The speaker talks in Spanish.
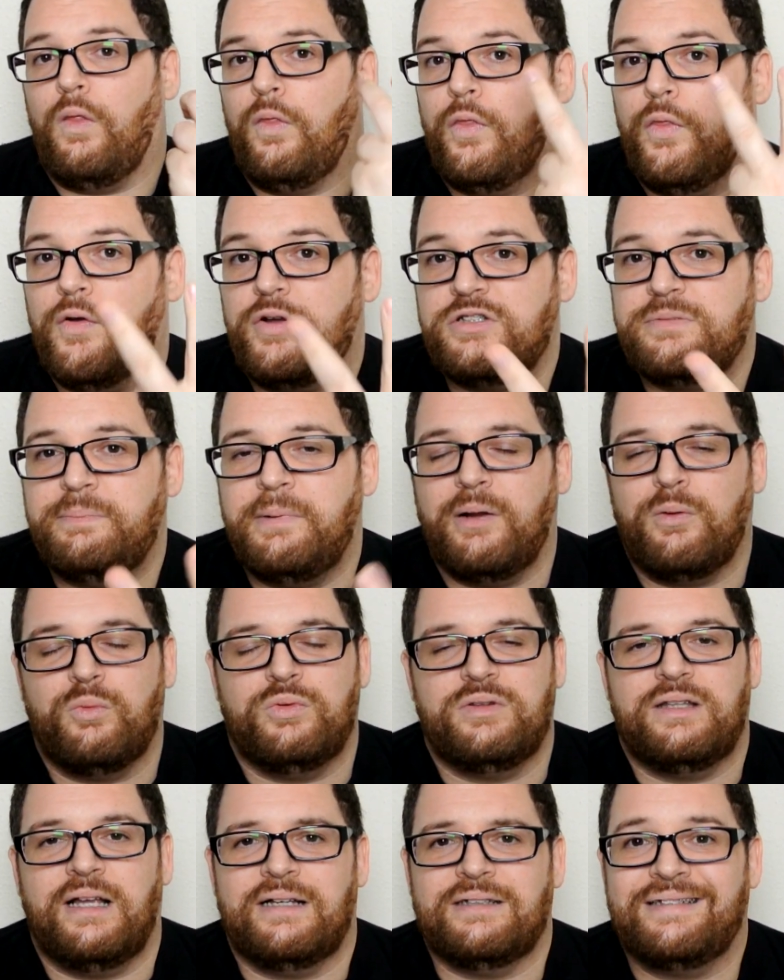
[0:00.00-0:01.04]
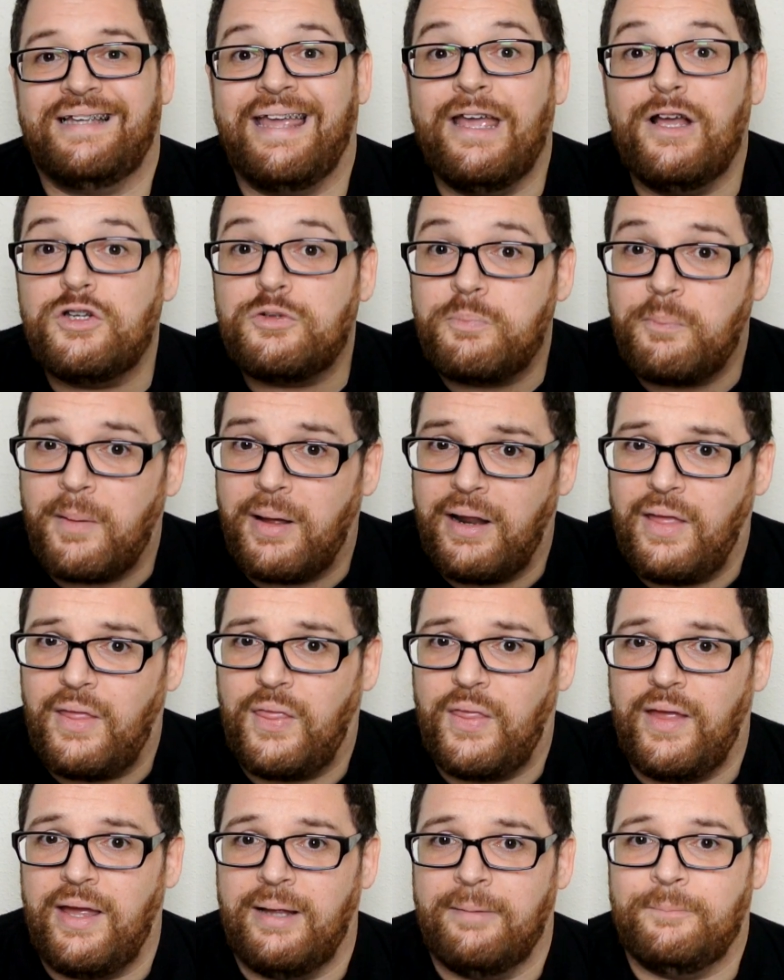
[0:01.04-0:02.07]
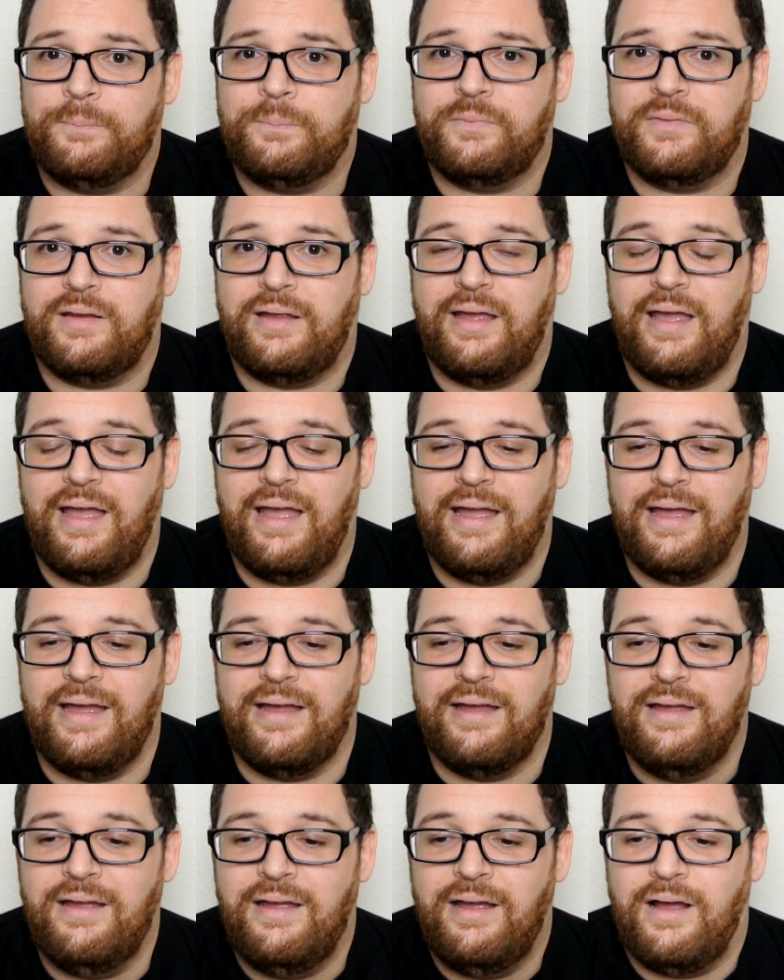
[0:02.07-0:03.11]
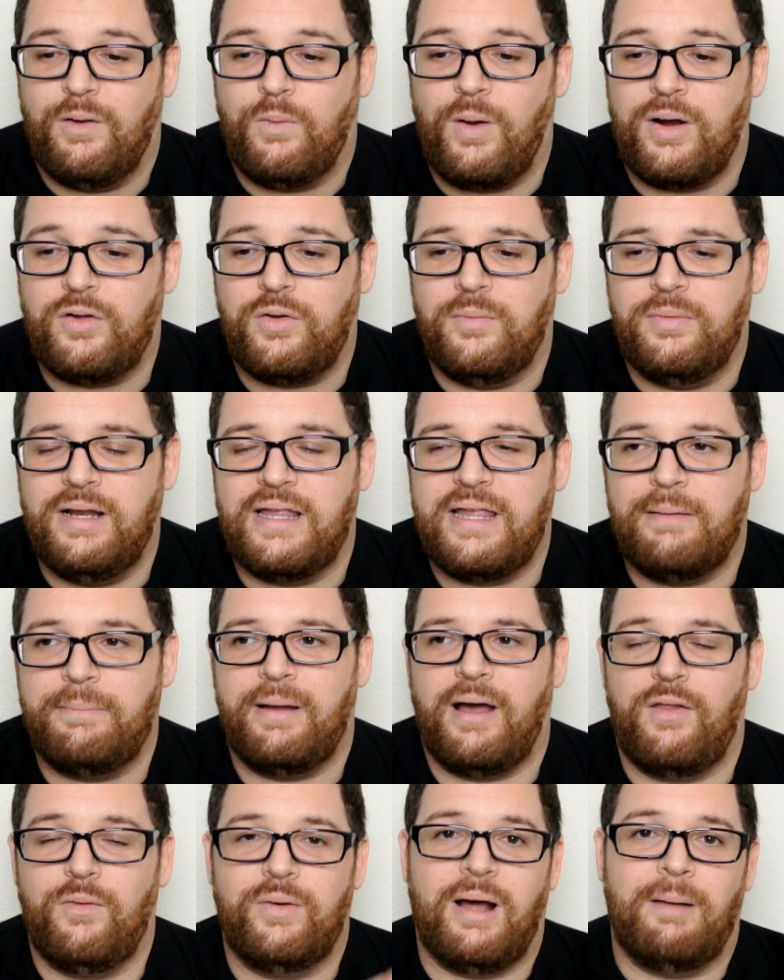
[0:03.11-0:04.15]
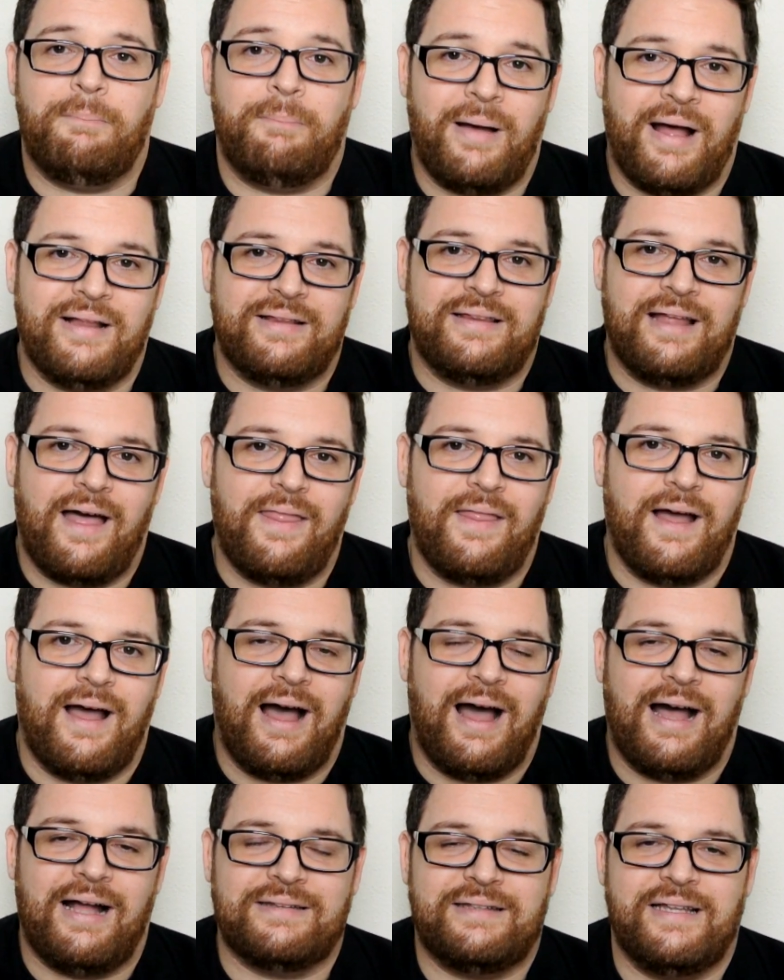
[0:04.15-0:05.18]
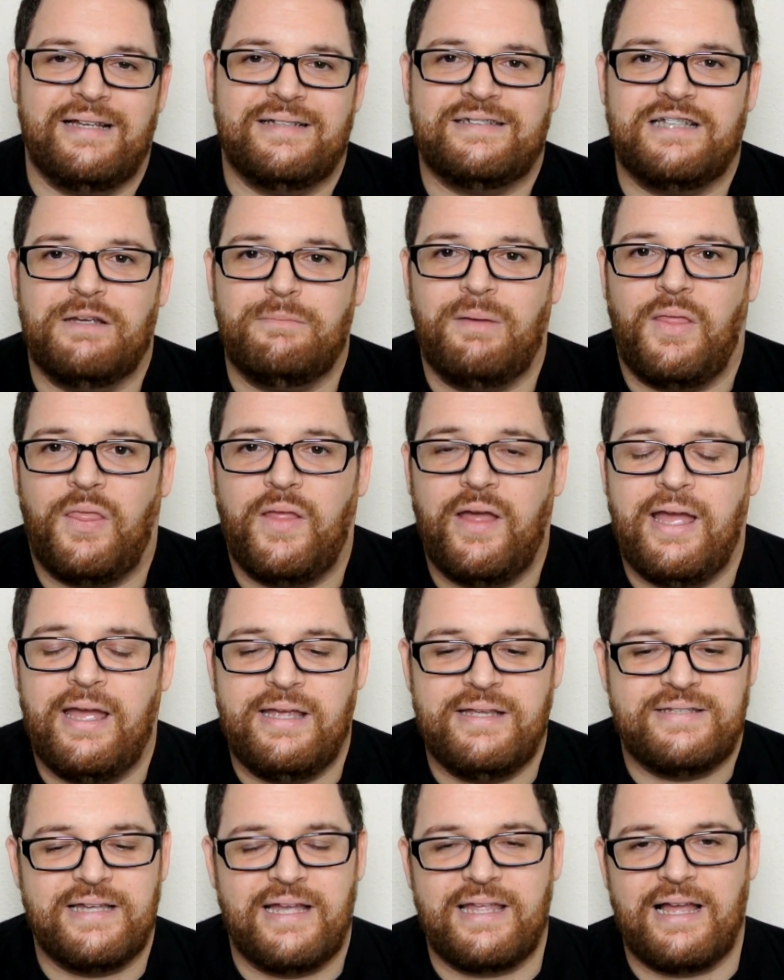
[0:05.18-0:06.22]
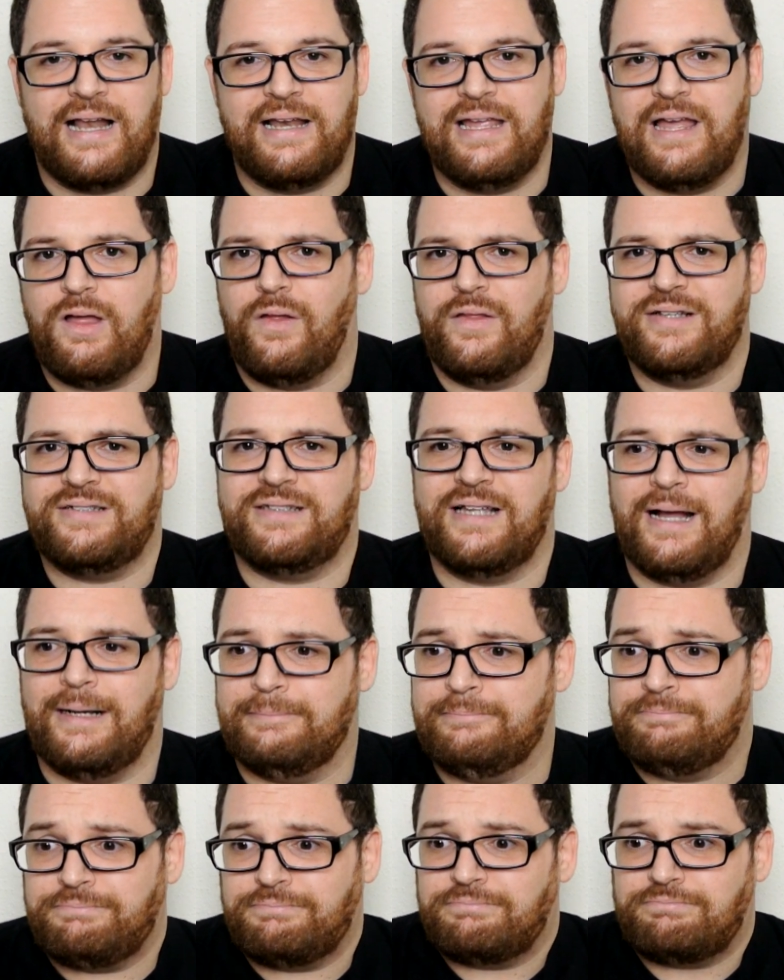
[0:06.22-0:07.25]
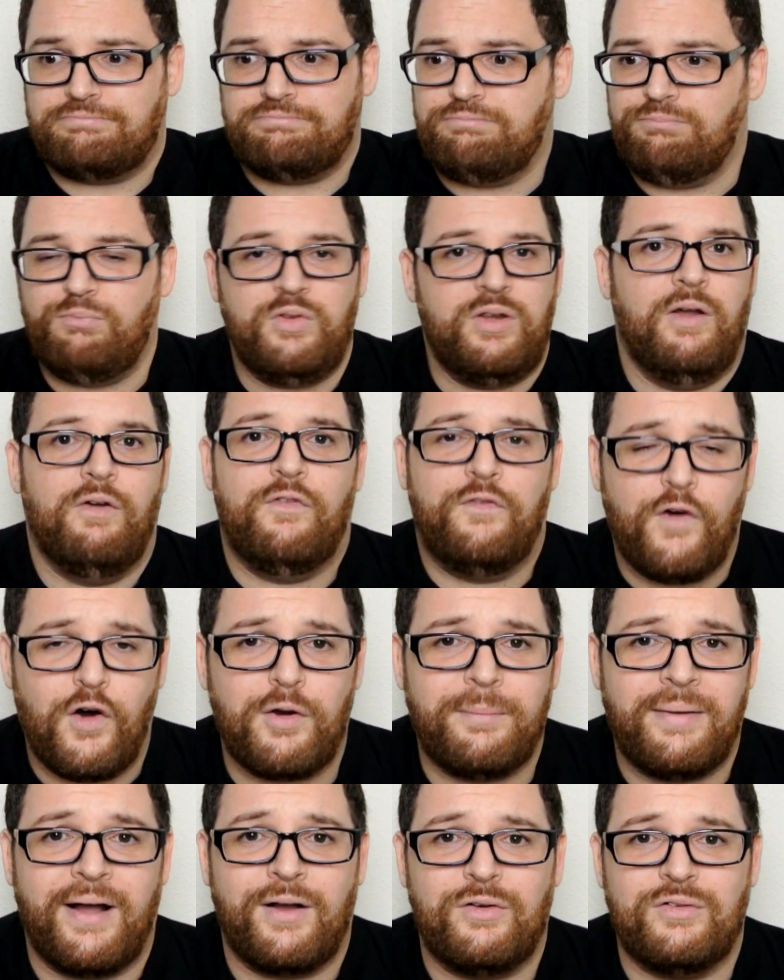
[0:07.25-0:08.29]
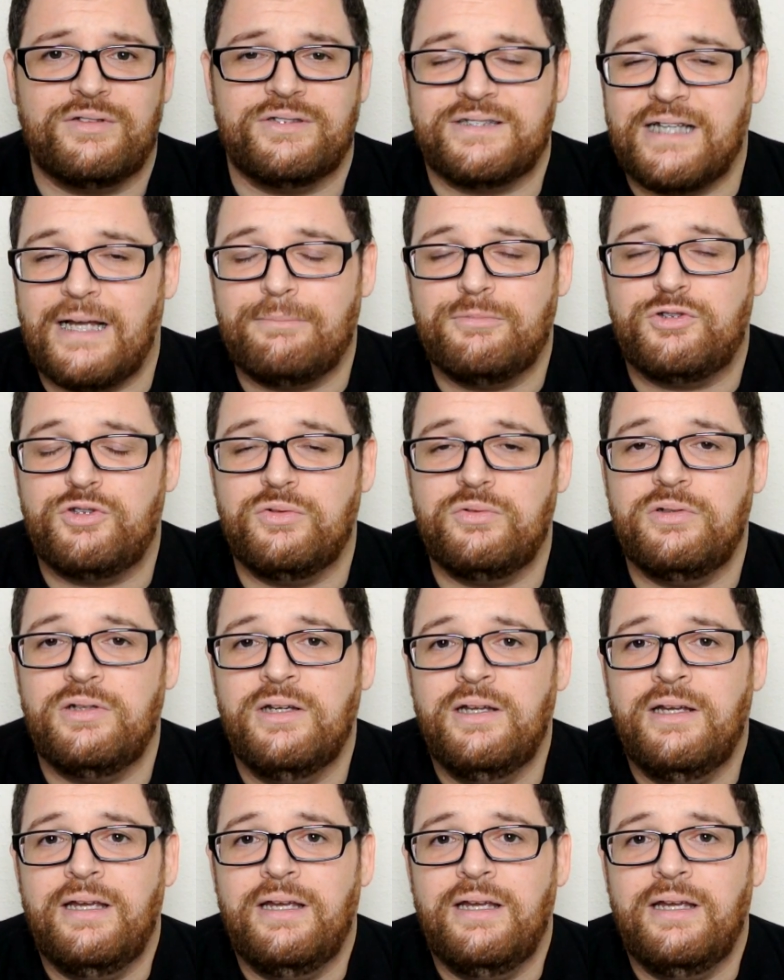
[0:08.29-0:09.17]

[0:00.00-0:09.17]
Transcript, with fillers: dos preguntas. ¿Qué os parece que Qualcomm le haya pegado una patada a TSMC y se haya aliado de esta forma con Samsung.